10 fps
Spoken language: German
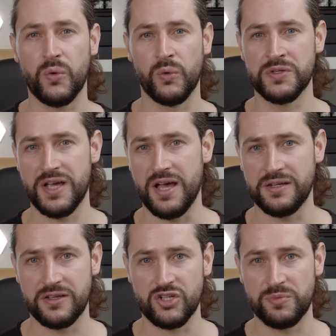
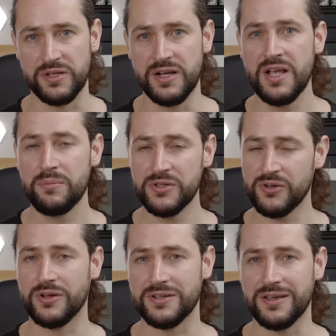großartiges Spiel
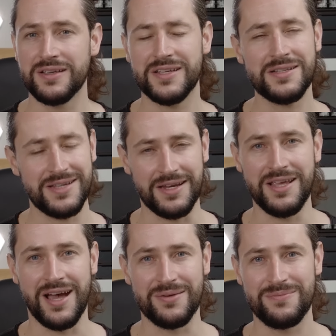bis heute seit
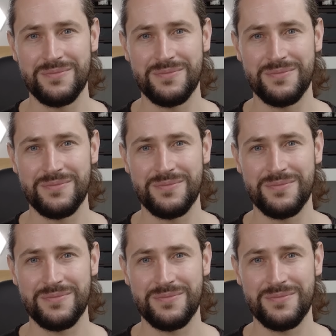zehn Jahren.